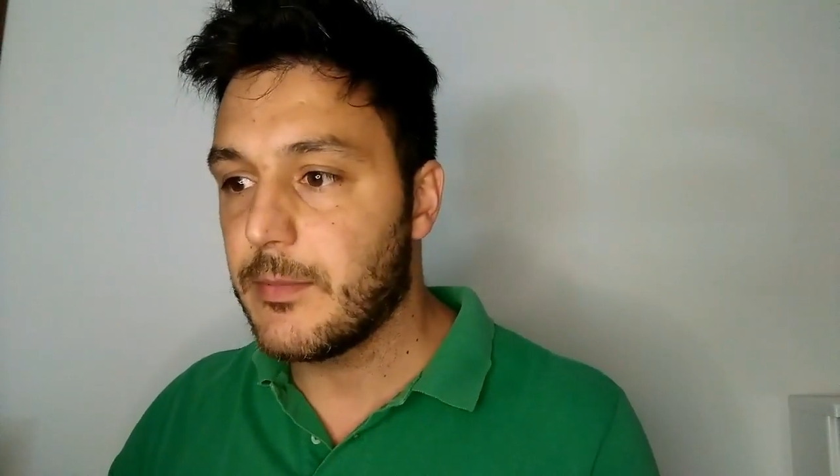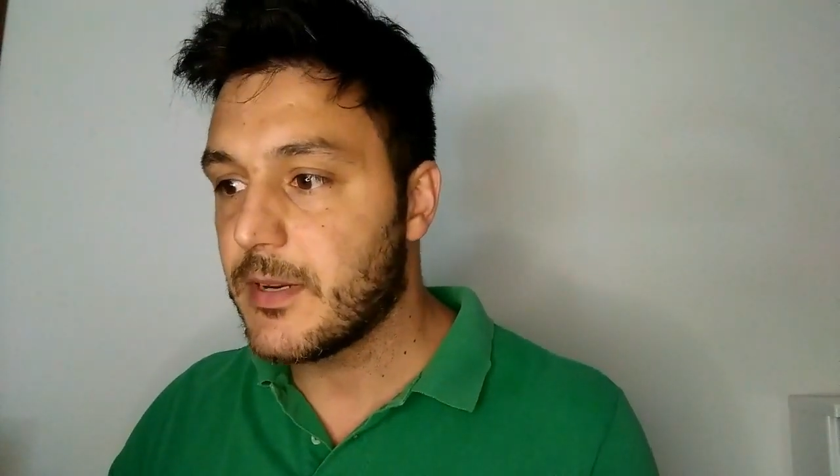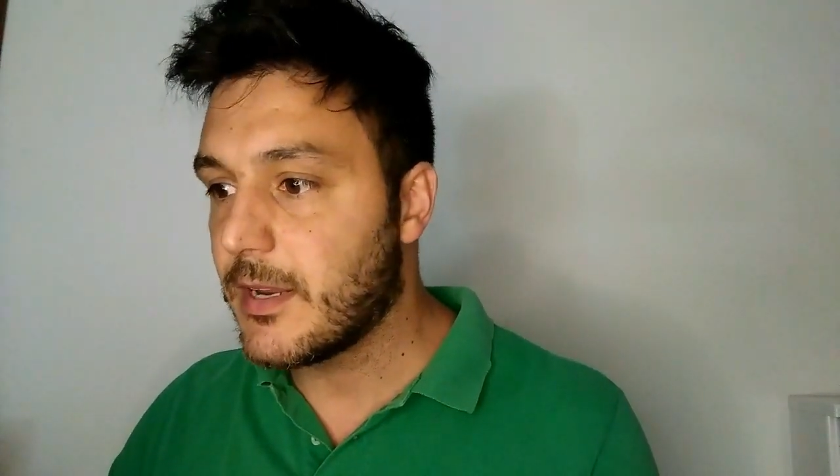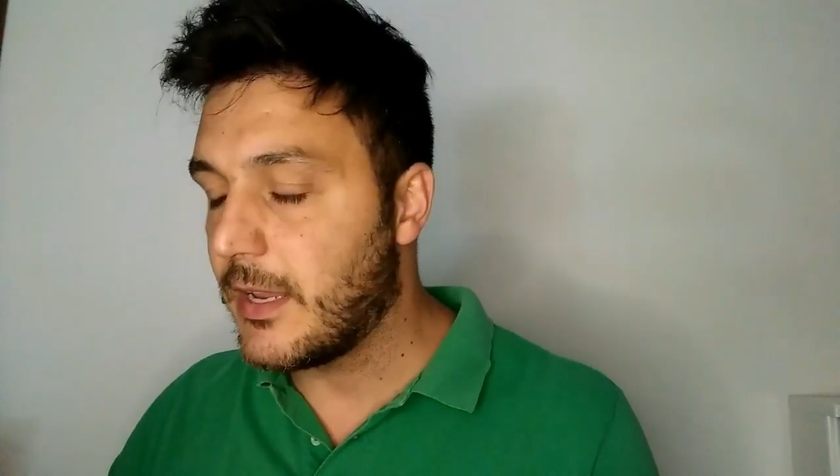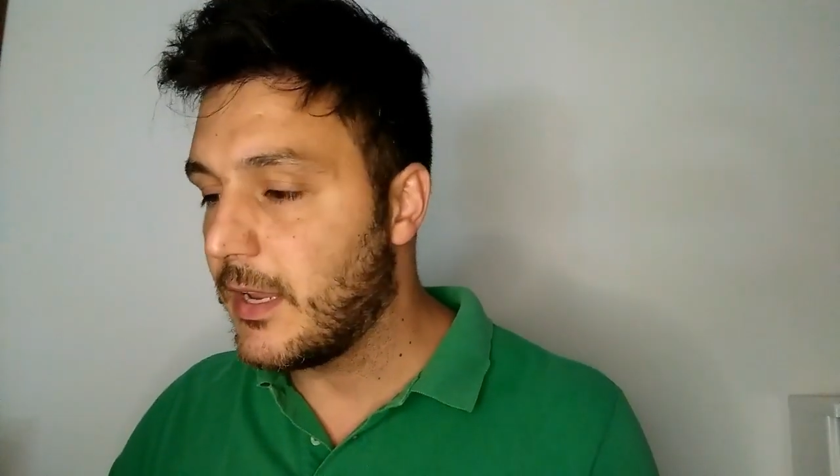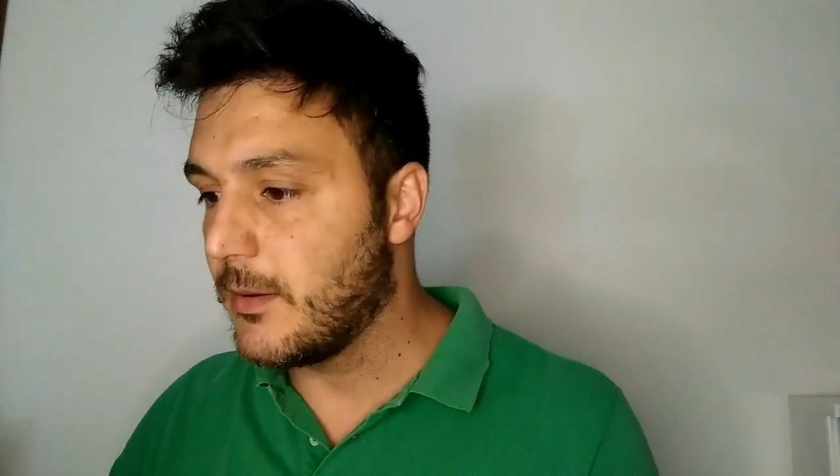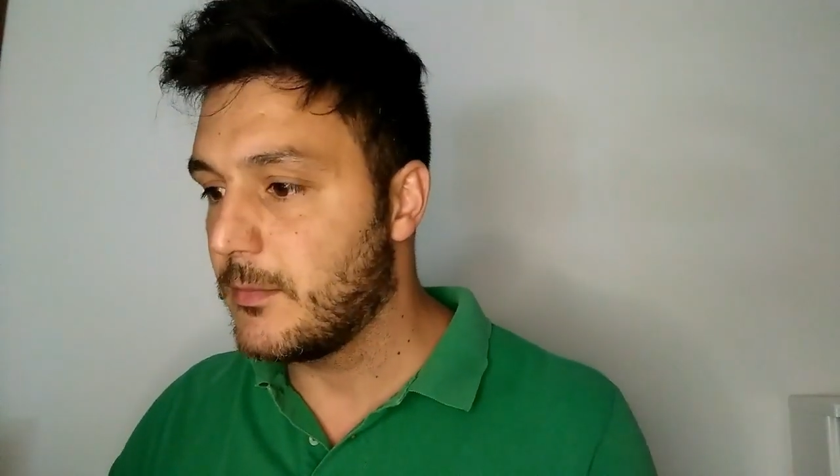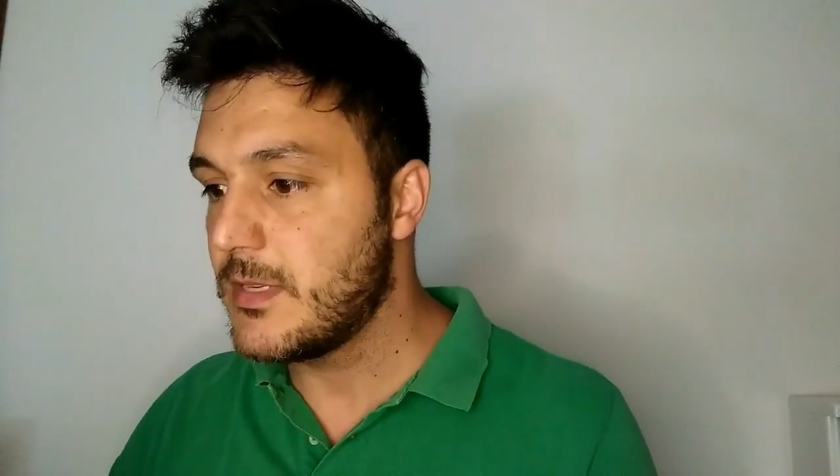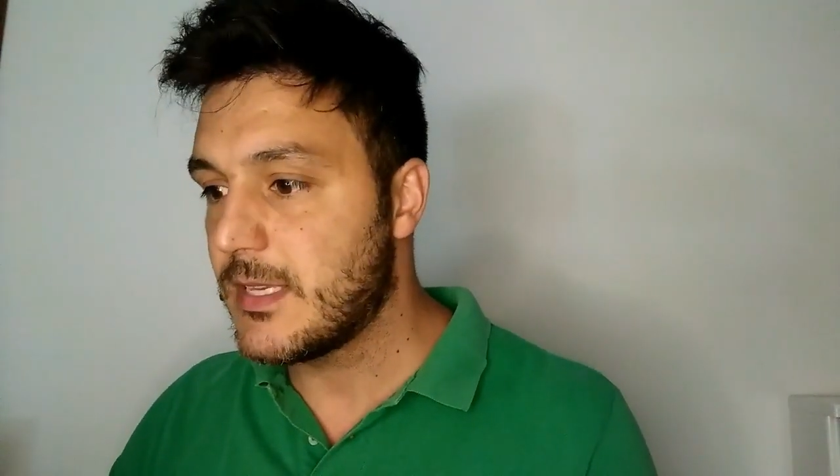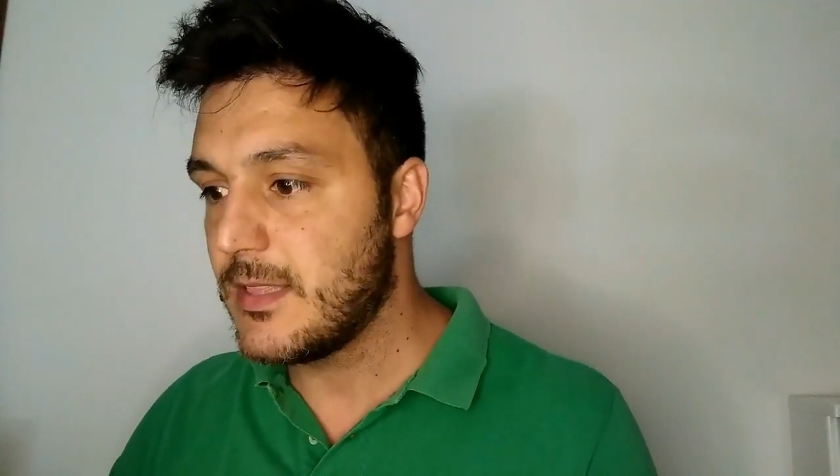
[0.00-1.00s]
perché
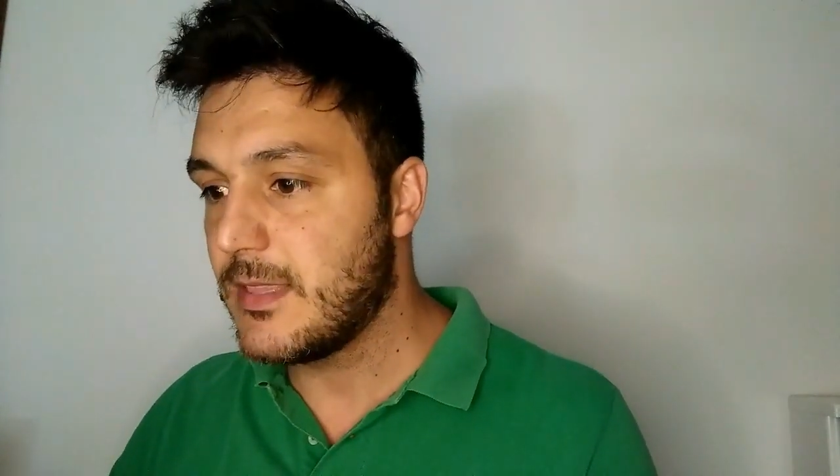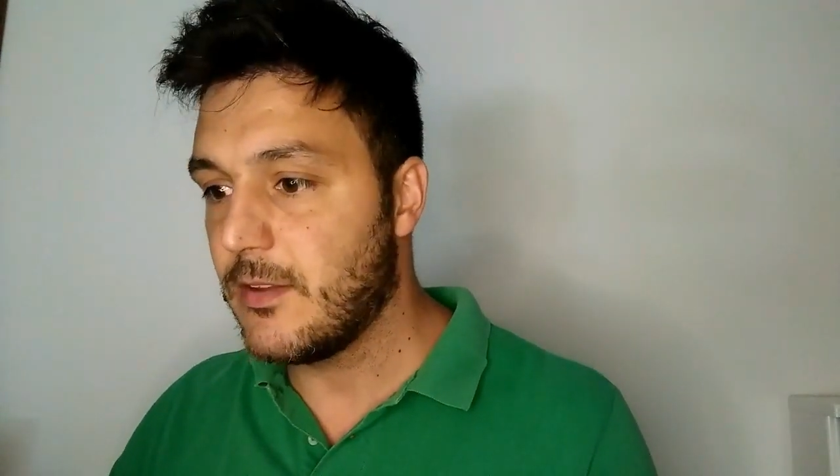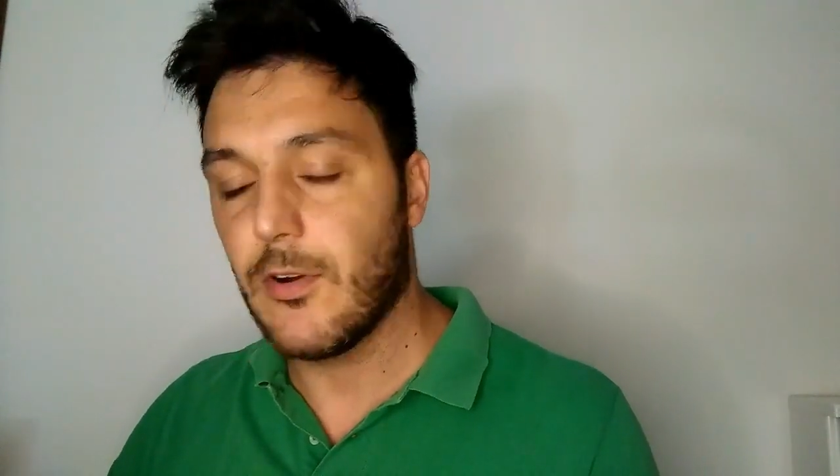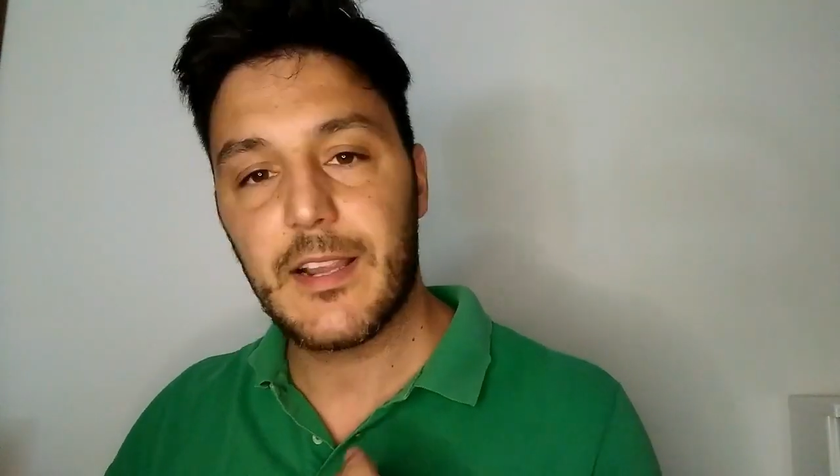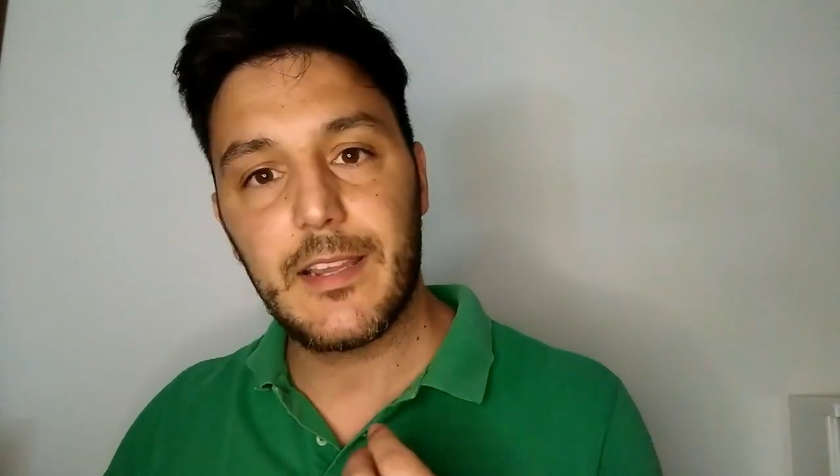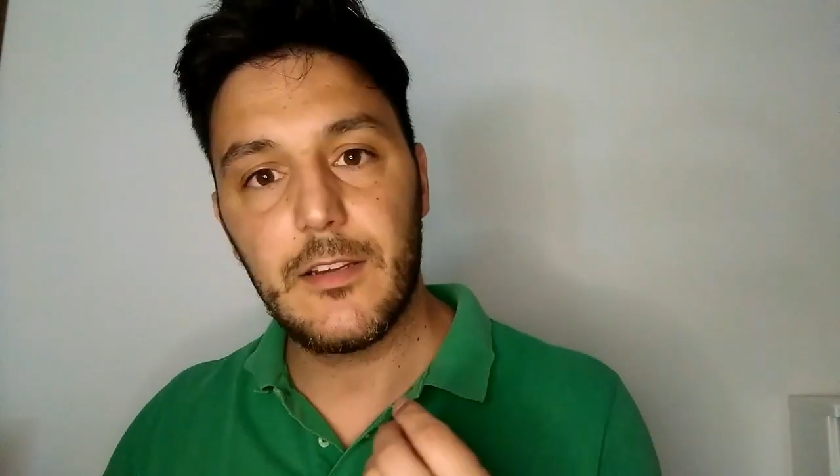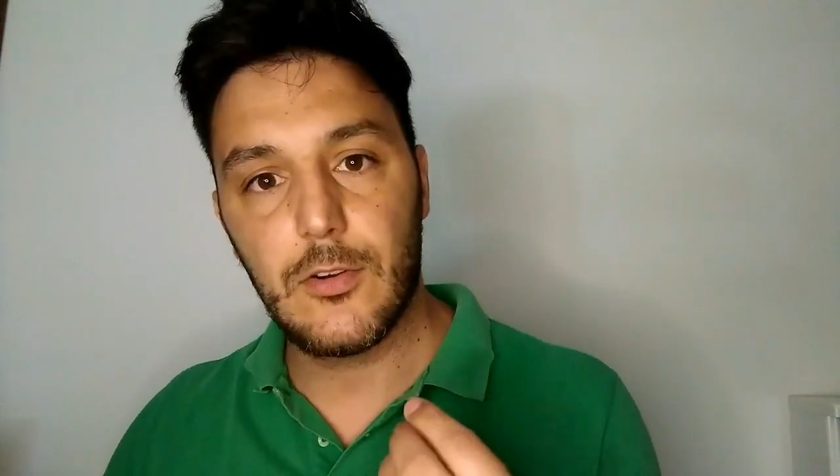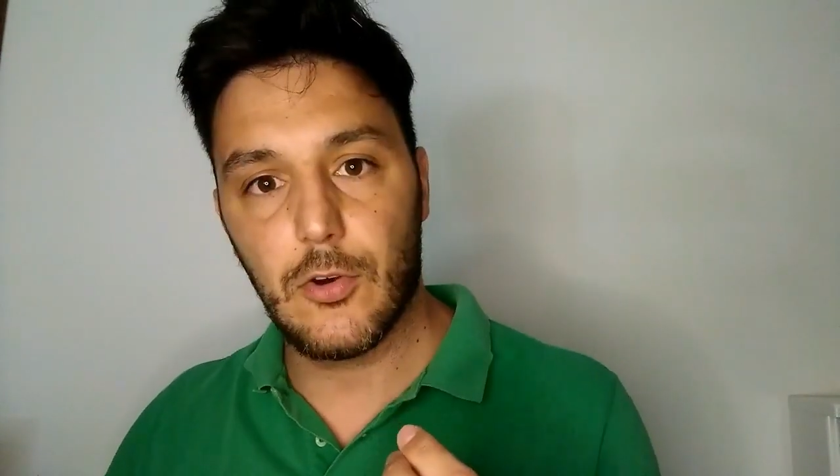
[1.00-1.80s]
mi sentivo anche in